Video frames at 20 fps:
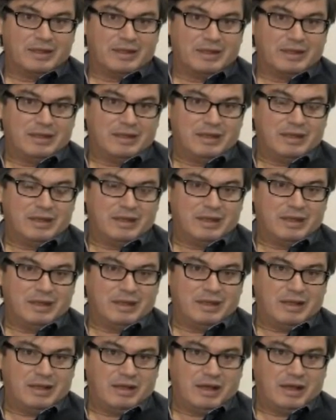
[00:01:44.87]

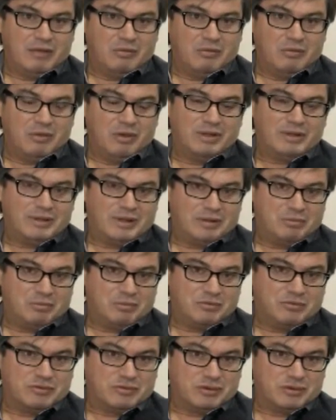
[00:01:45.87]
E o
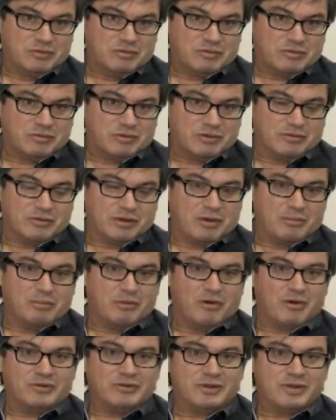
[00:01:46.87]
exemplo disso, ou seja, a
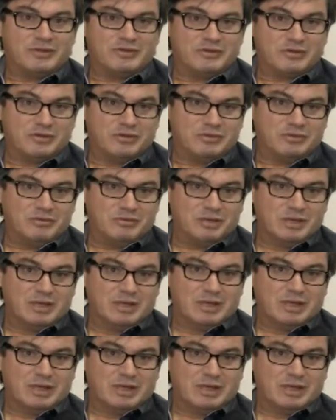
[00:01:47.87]
amostra disso,